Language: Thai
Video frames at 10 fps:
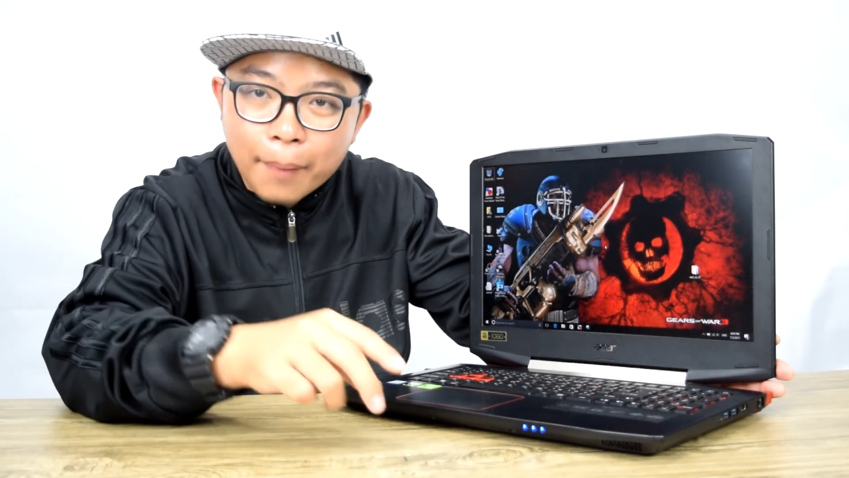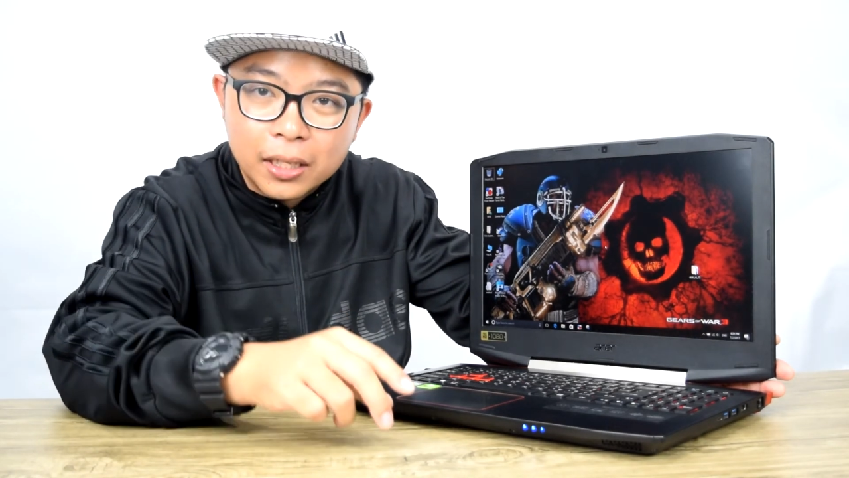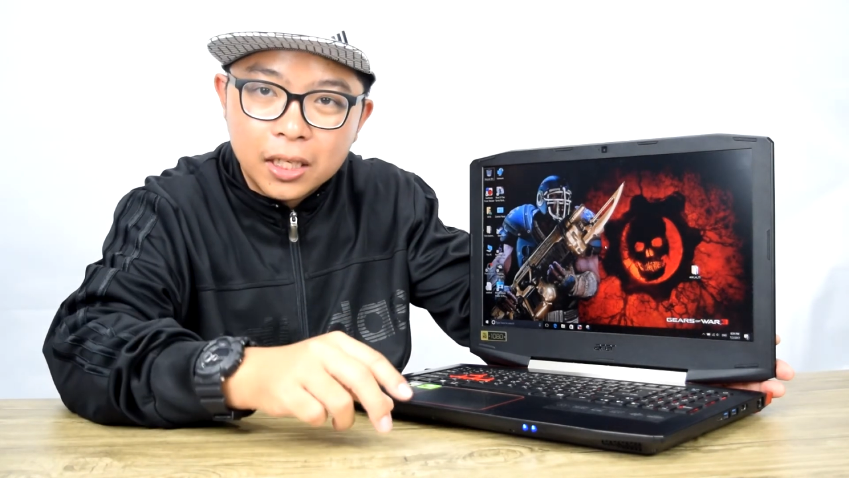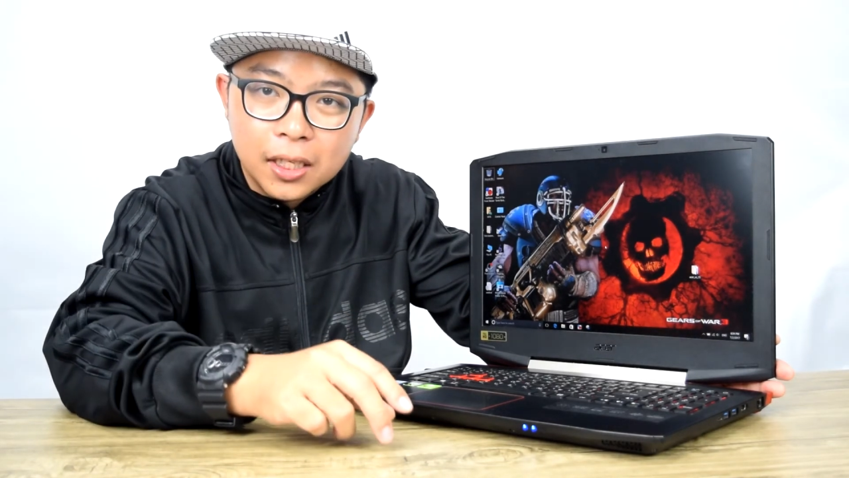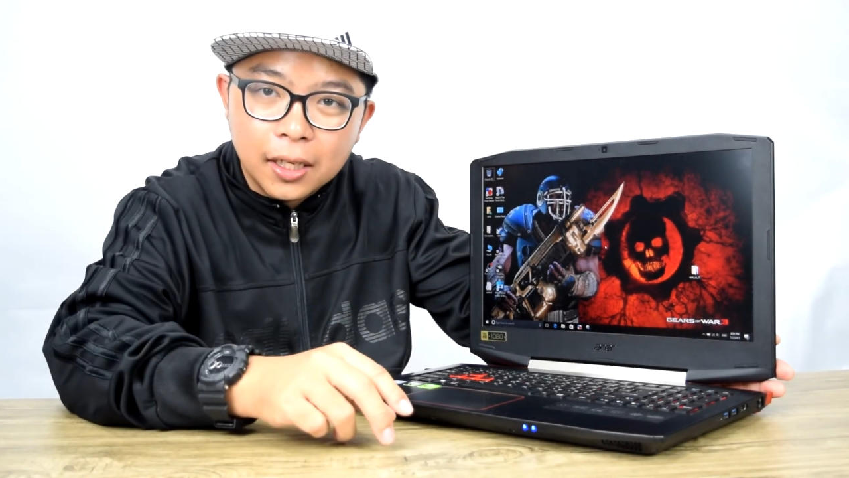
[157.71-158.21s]
บ
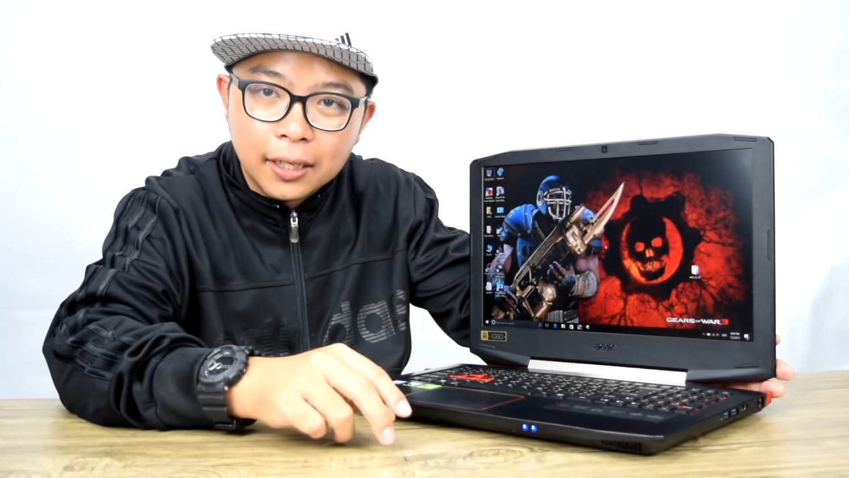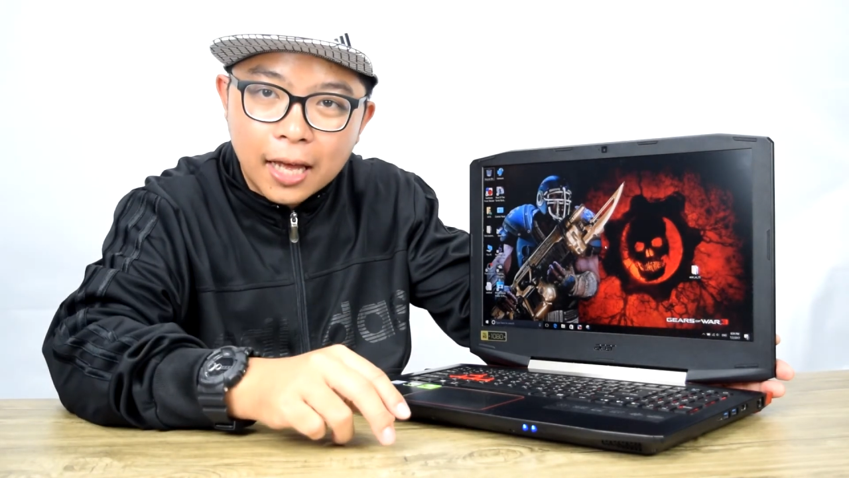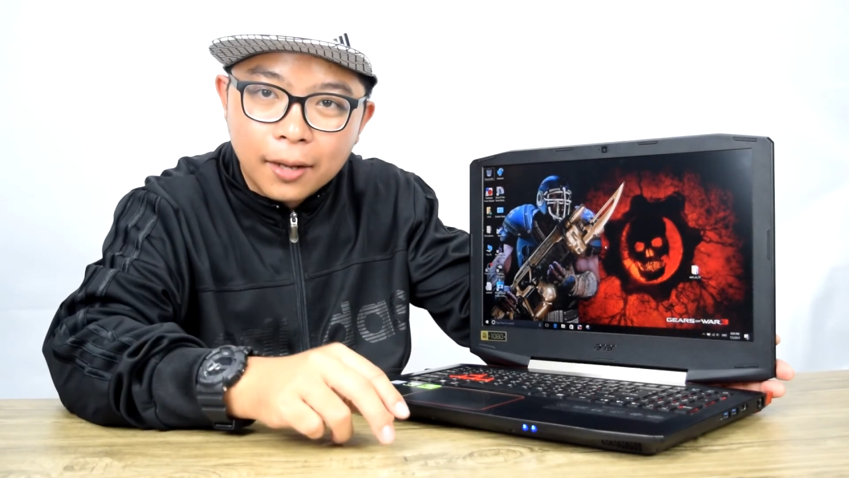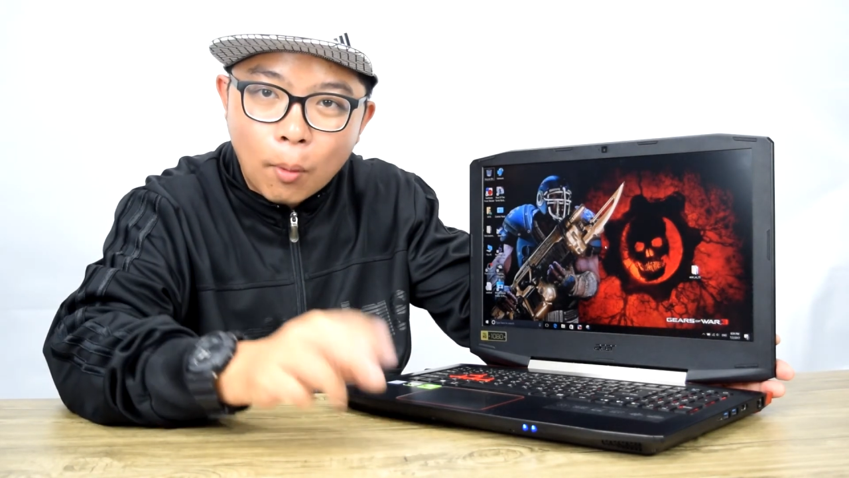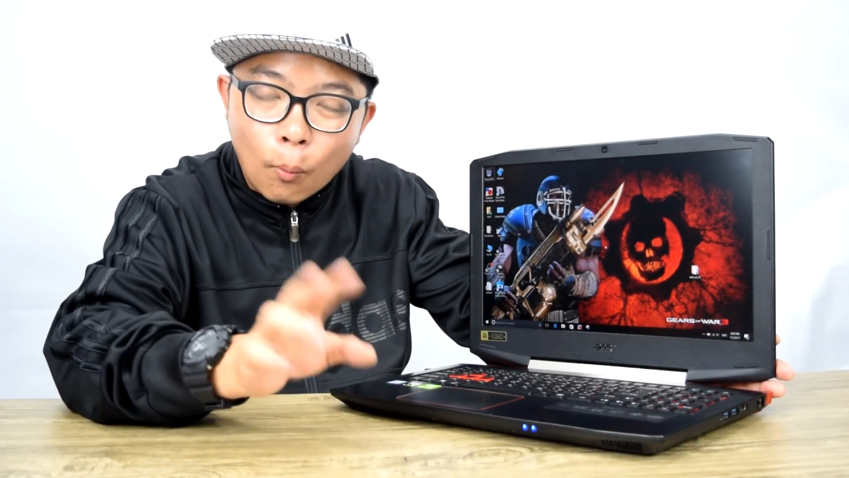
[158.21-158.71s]
นี้เนี่ยเนี่
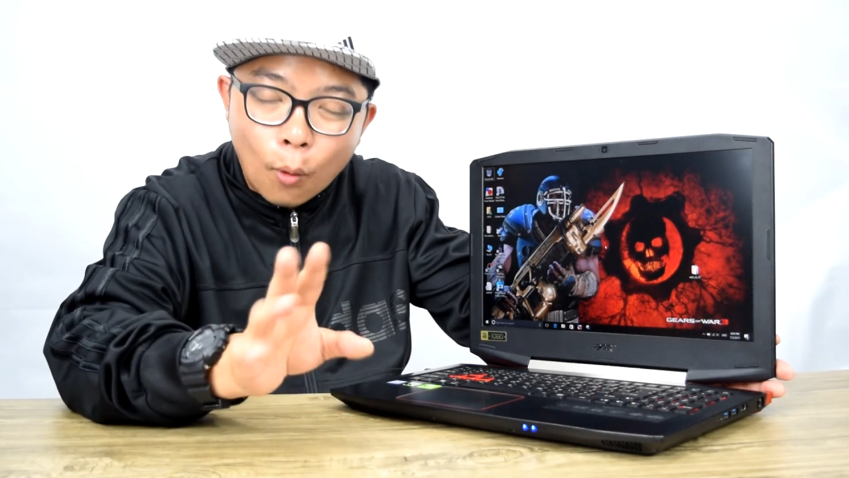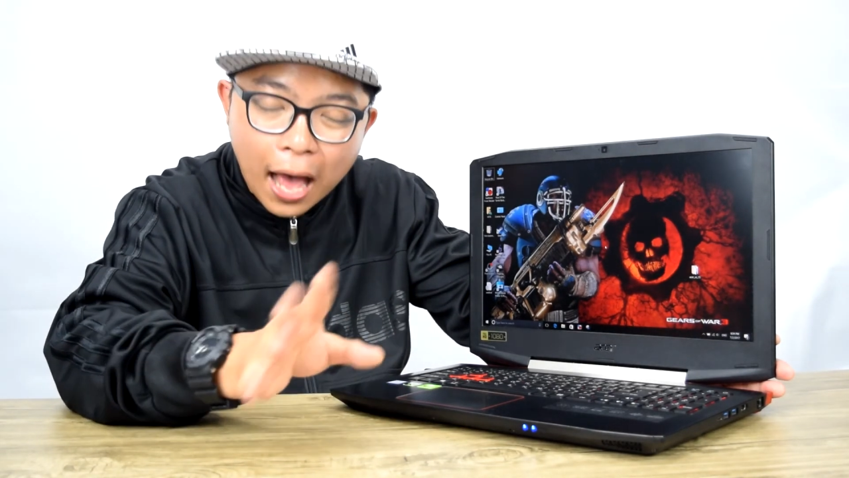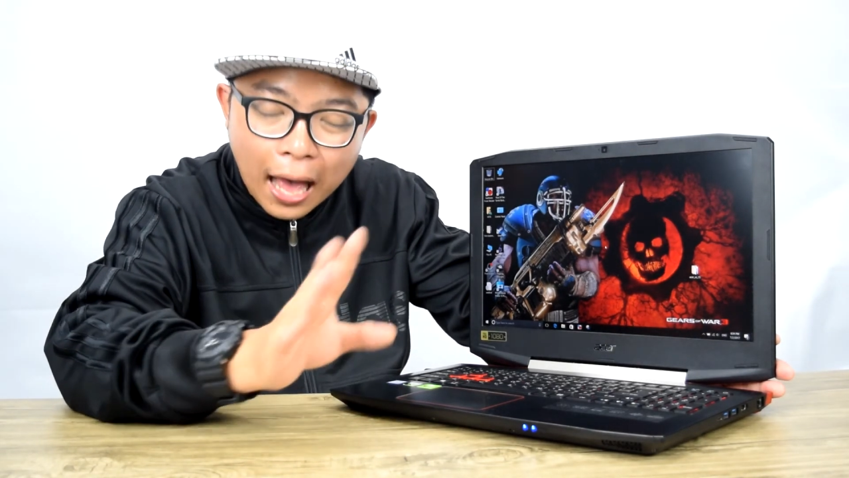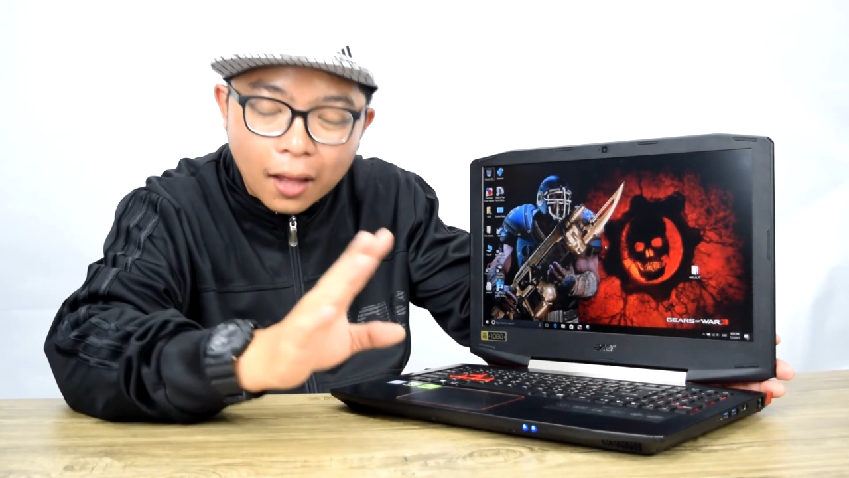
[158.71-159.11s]
ย ผมว่า